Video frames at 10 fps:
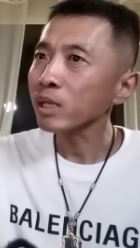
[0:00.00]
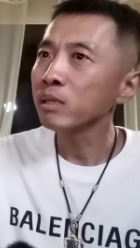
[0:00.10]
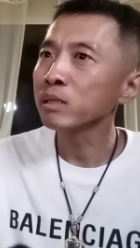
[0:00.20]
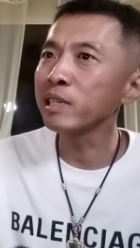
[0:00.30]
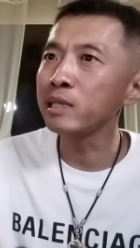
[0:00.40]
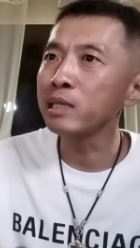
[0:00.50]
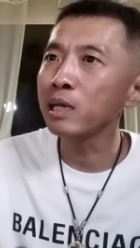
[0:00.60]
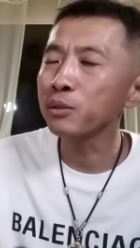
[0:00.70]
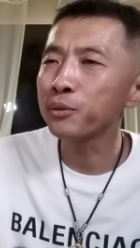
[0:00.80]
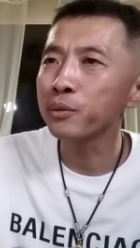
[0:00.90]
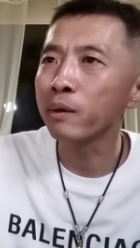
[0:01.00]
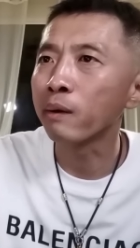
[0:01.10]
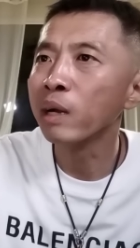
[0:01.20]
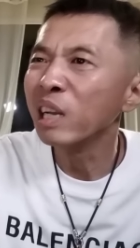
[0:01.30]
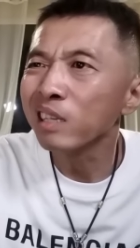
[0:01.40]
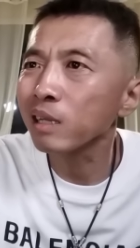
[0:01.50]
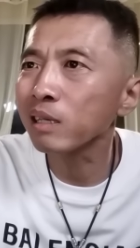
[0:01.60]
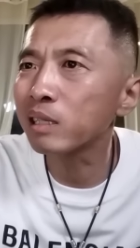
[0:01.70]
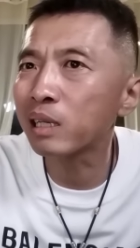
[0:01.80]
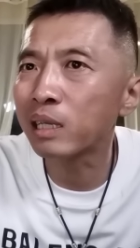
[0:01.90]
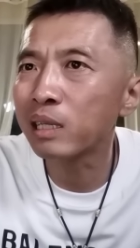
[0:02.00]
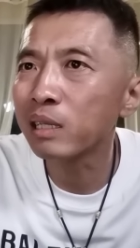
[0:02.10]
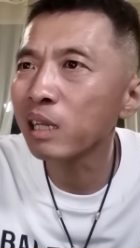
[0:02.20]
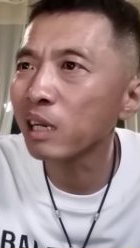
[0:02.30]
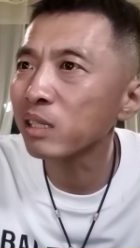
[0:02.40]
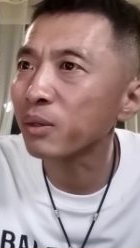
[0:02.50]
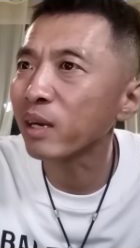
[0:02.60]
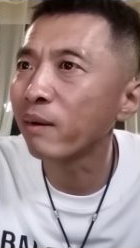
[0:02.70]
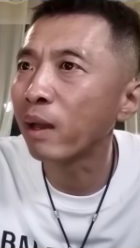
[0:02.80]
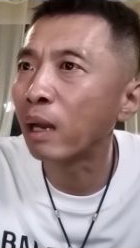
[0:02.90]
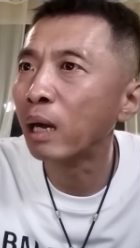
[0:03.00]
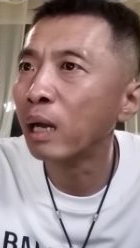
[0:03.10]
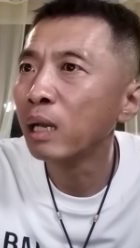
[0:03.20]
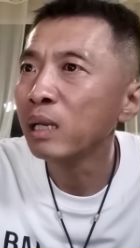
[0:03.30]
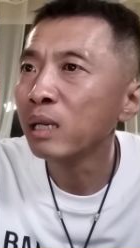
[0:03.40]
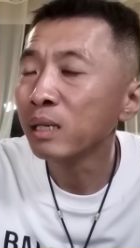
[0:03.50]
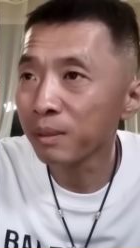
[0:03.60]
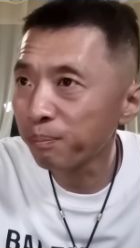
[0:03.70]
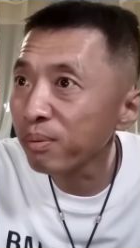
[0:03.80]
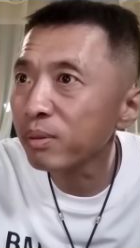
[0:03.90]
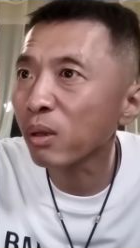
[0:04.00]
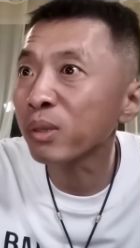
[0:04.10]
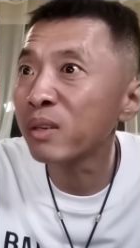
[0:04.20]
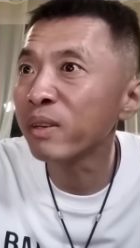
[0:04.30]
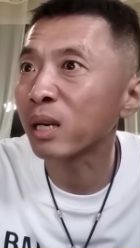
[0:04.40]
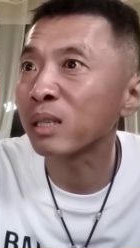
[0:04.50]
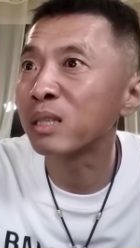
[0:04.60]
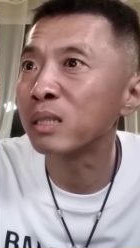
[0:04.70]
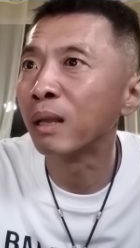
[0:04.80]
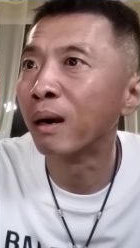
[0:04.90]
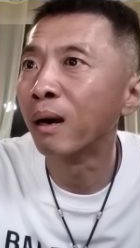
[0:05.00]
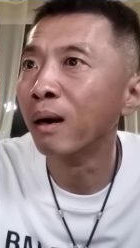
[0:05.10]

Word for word: 这七天就拘留，当时给那俩小吓坏了，他不知道因为啥进去的啊。